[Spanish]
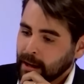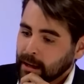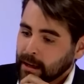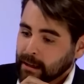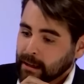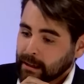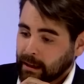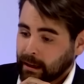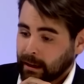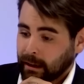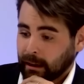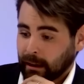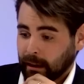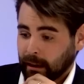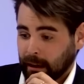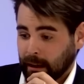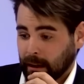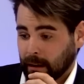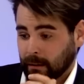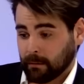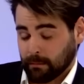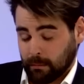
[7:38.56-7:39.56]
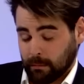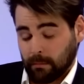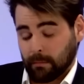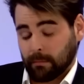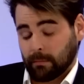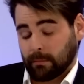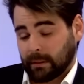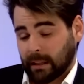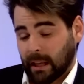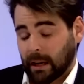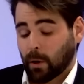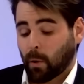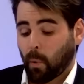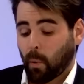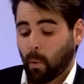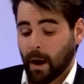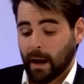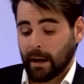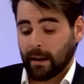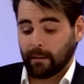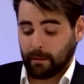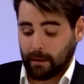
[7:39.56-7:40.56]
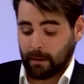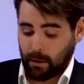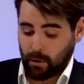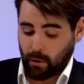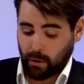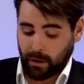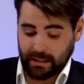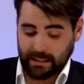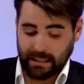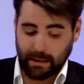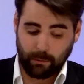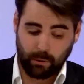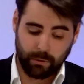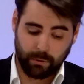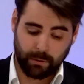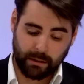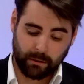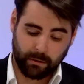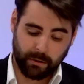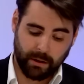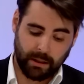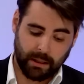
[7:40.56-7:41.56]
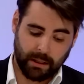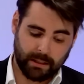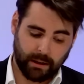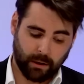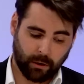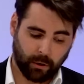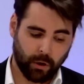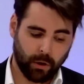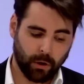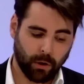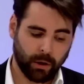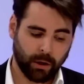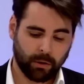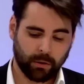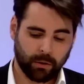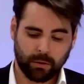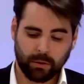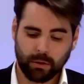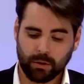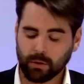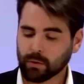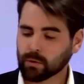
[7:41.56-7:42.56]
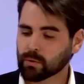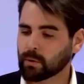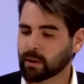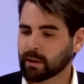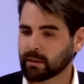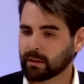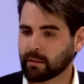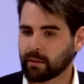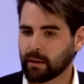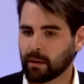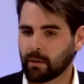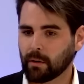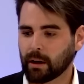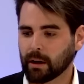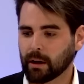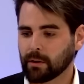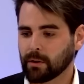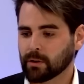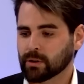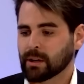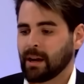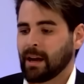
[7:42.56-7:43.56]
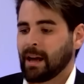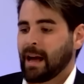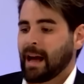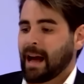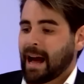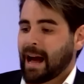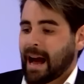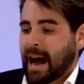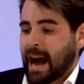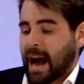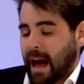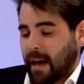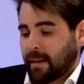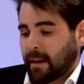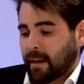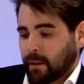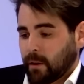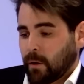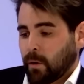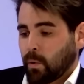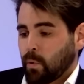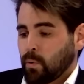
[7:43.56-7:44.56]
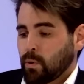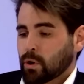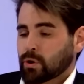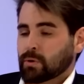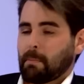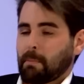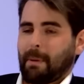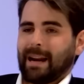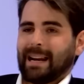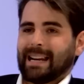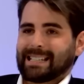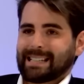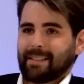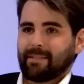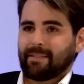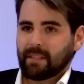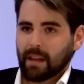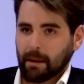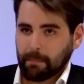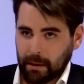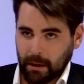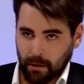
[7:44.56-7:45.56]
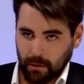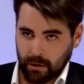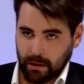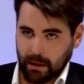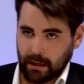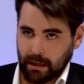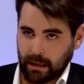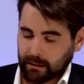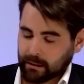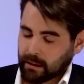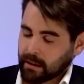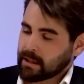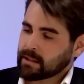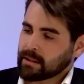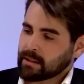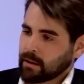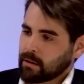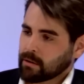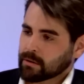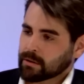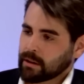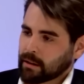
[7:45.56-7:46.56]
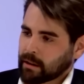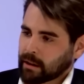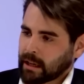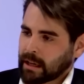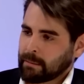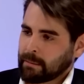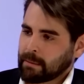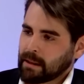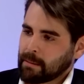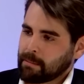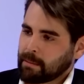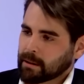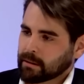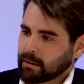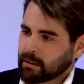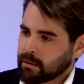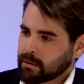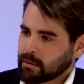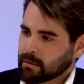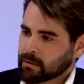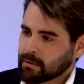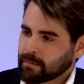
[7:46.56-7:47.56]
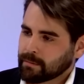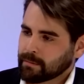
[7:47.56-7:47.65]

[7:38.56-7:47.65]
que, del cual lo que estamos viendo y el desarrollo lógico de estos 45 años ha dado unos males endémicos característicos del régimen de partidos.